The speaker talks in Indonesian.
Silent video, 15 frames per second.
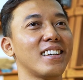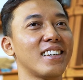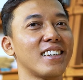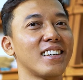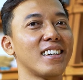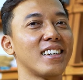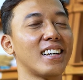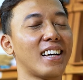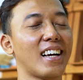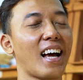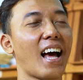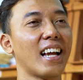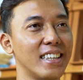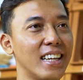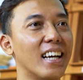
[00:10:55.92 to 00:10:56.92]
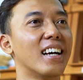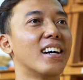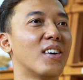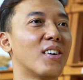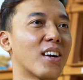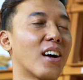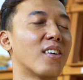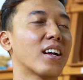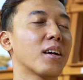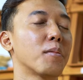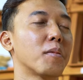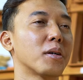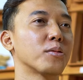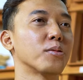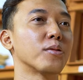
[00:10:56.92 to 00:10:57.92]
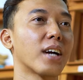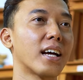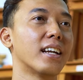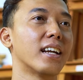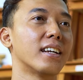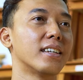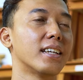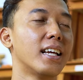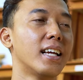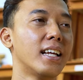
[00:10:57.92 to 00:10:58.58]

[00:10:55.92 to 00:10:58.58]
uh, ada orang-orang yang memang suka dan